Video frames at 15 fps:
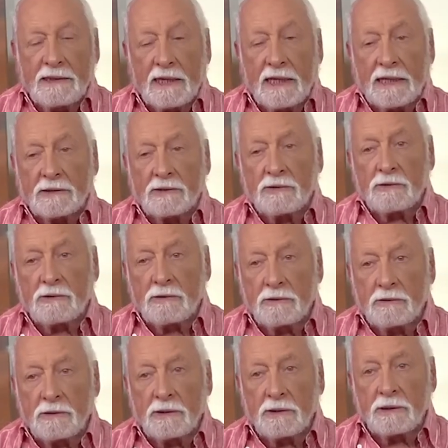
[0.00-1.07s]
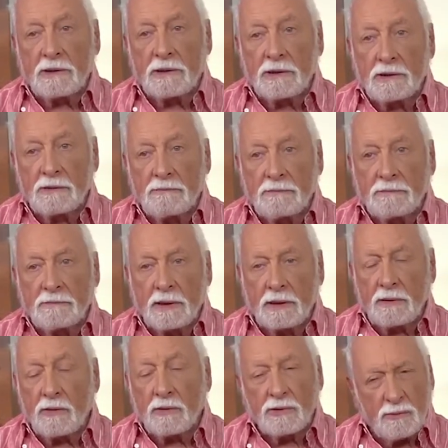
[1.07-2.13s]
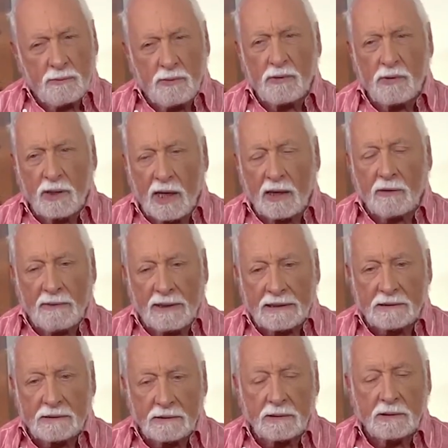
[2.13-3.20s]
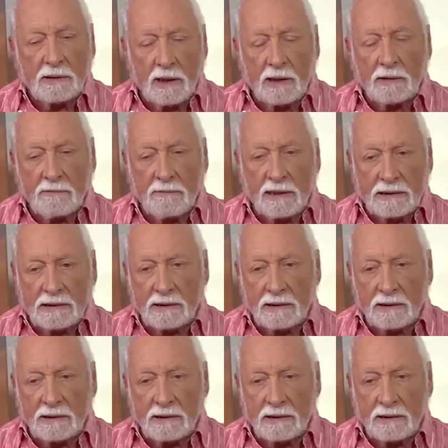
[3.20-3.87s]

caso, eh, oh. no, supongo que algo más, Algo más,